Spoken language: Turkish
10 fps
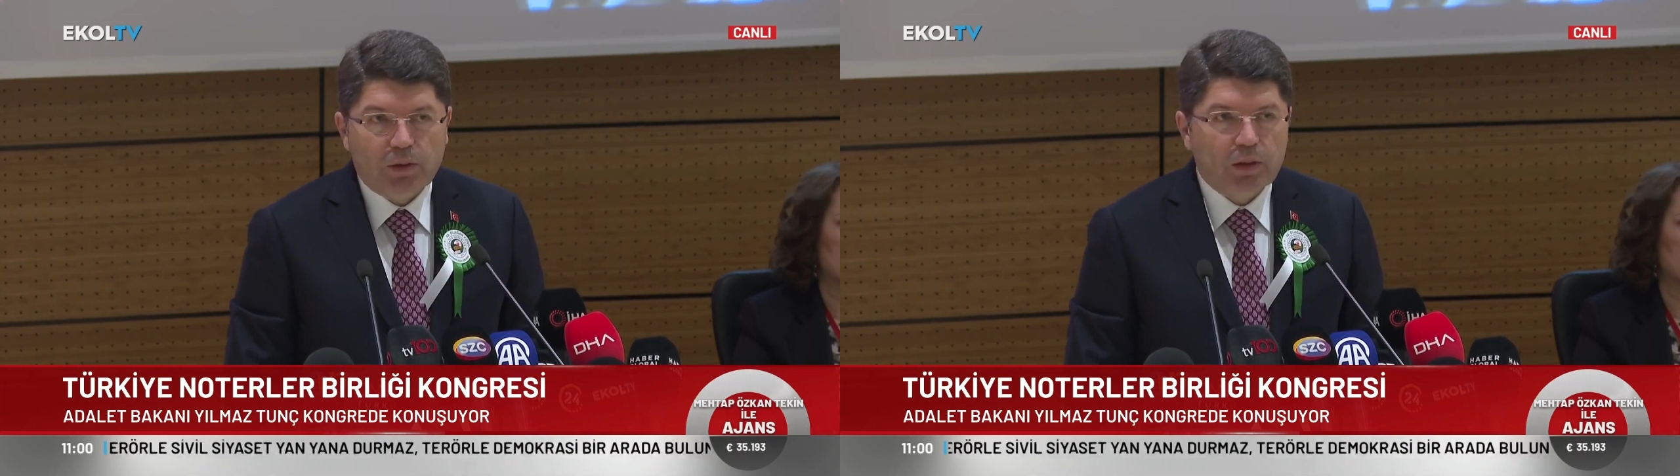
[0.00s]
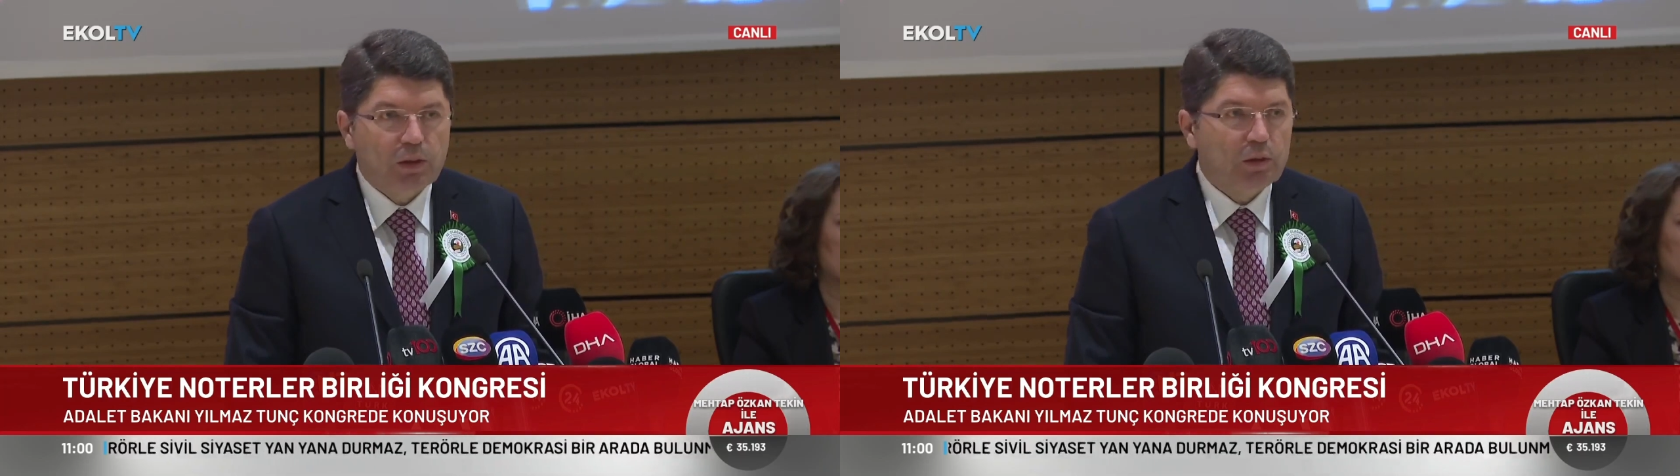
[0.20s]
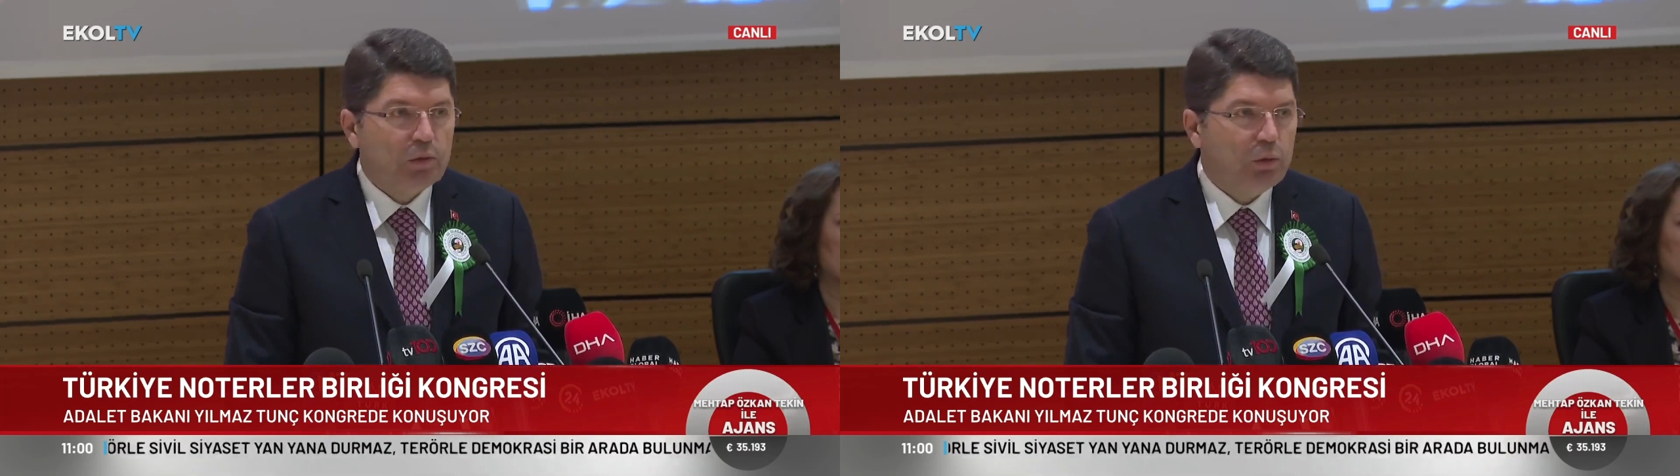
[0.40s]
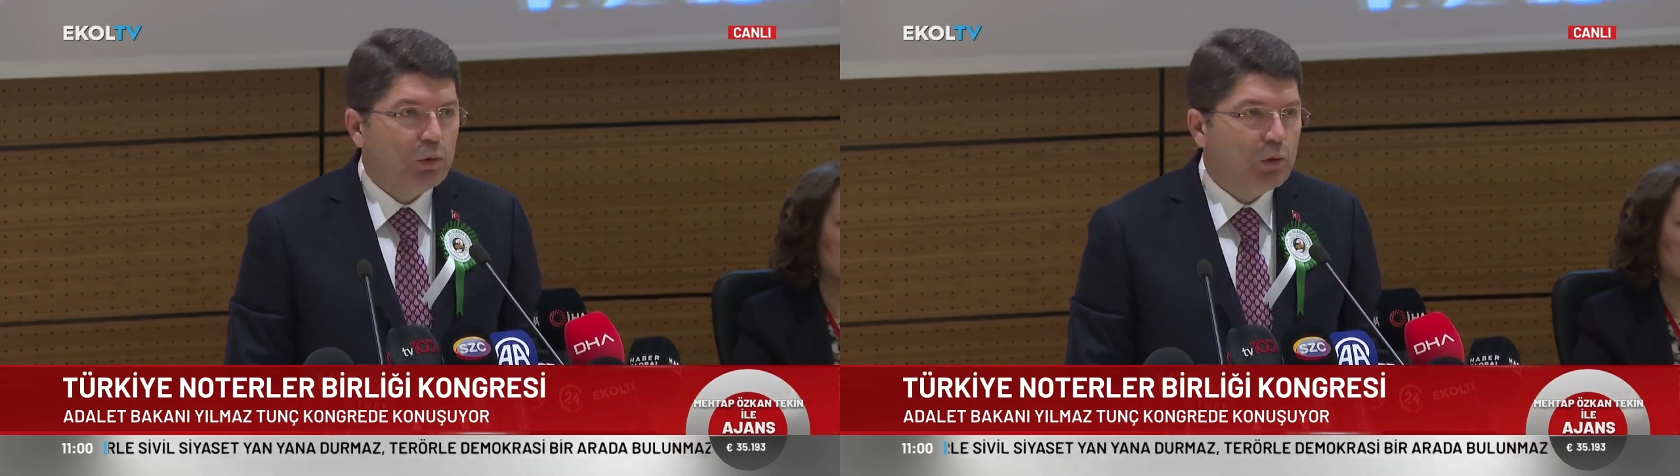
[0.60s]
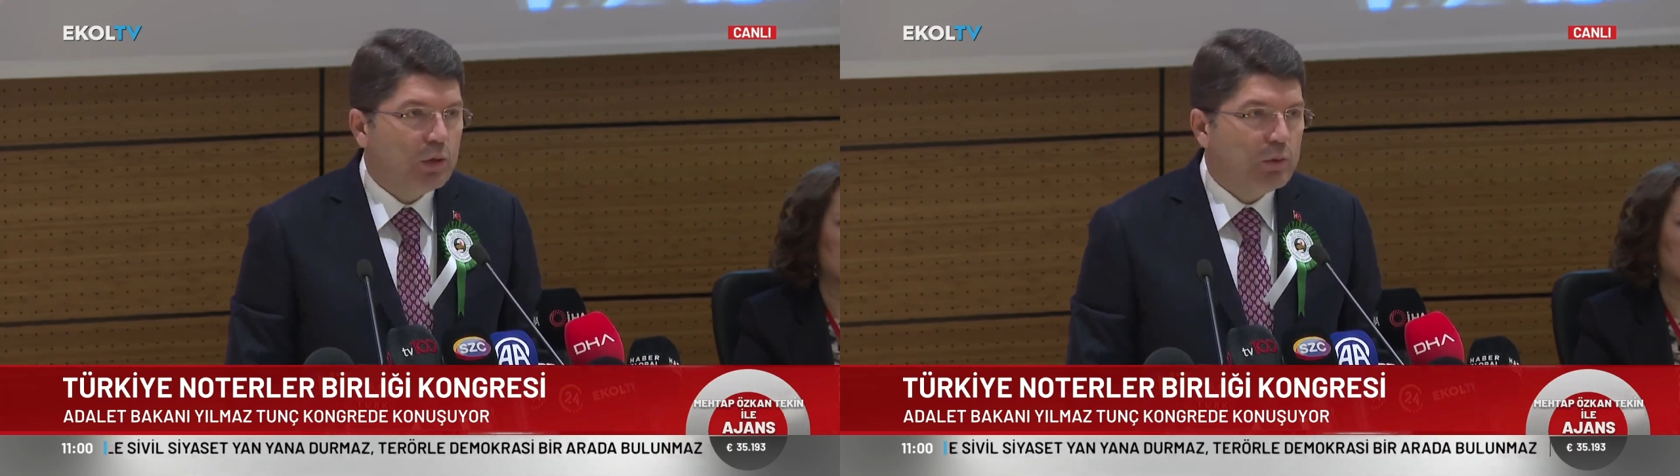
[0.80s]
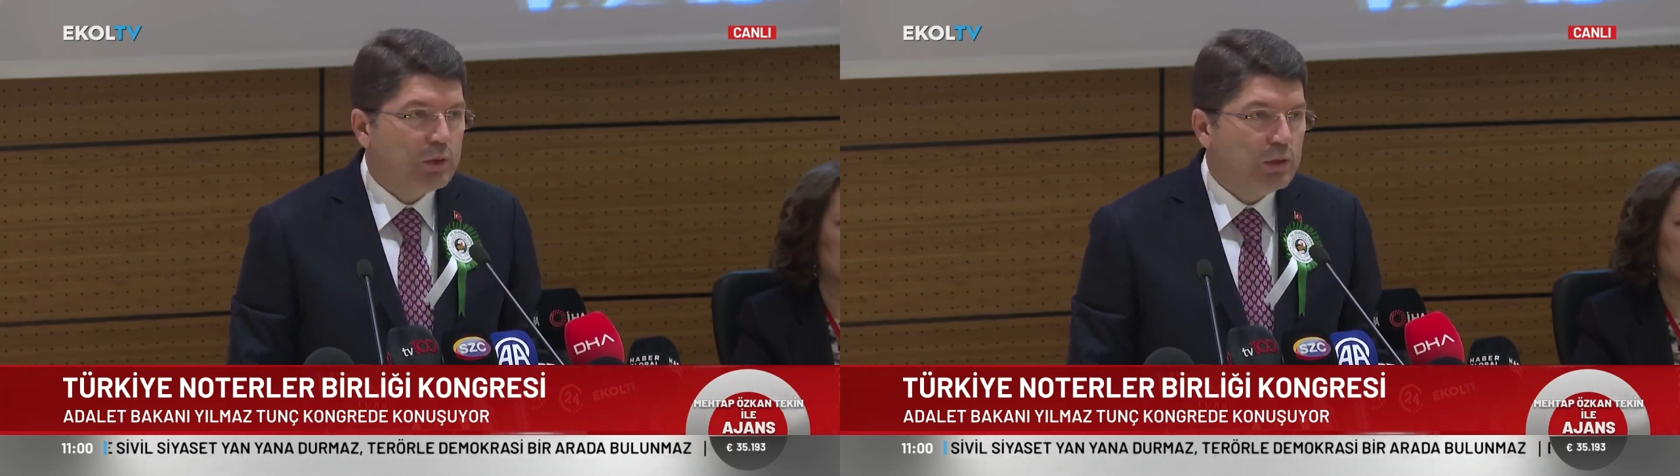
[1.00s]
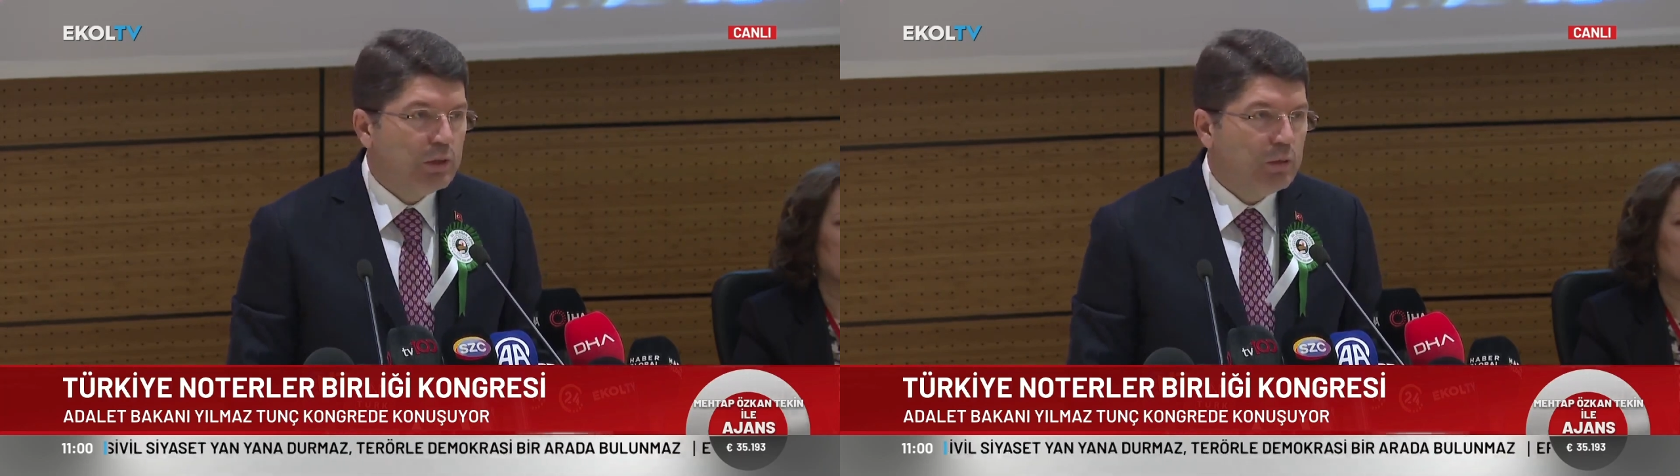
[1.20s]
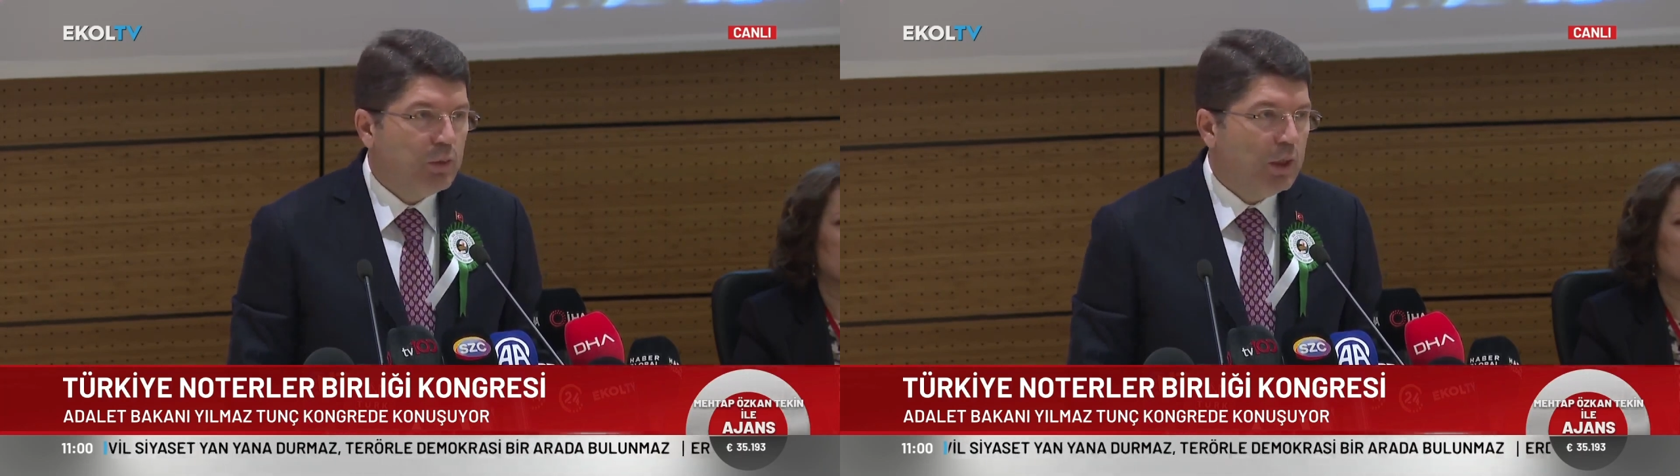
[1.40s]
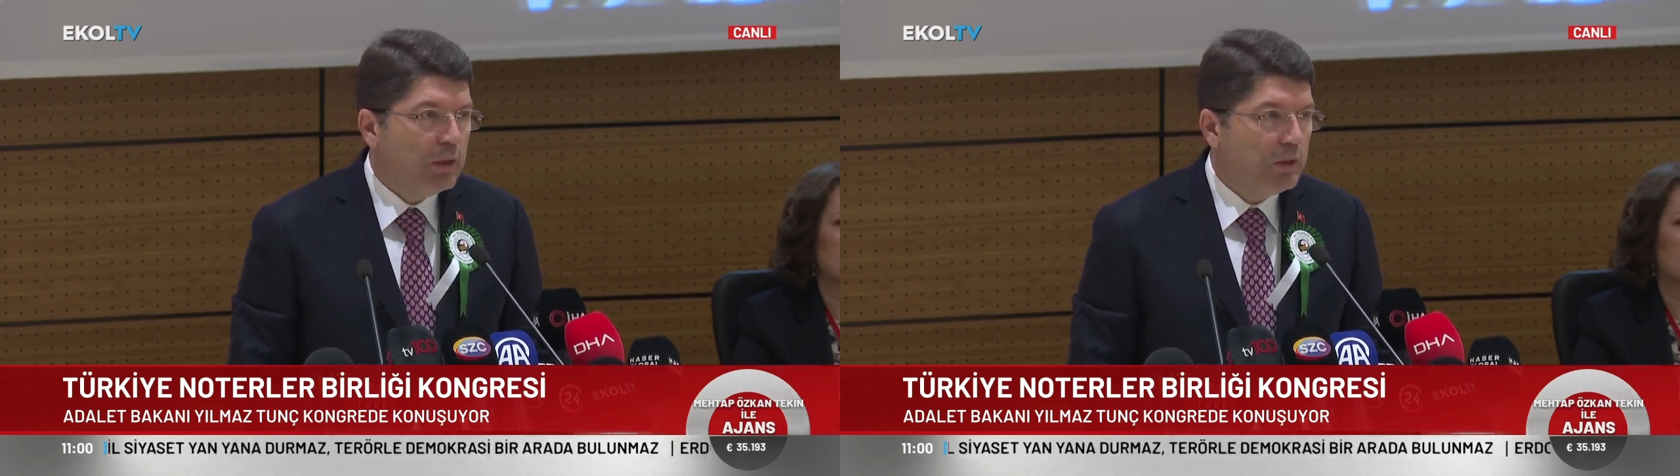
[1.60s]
ama uygulaması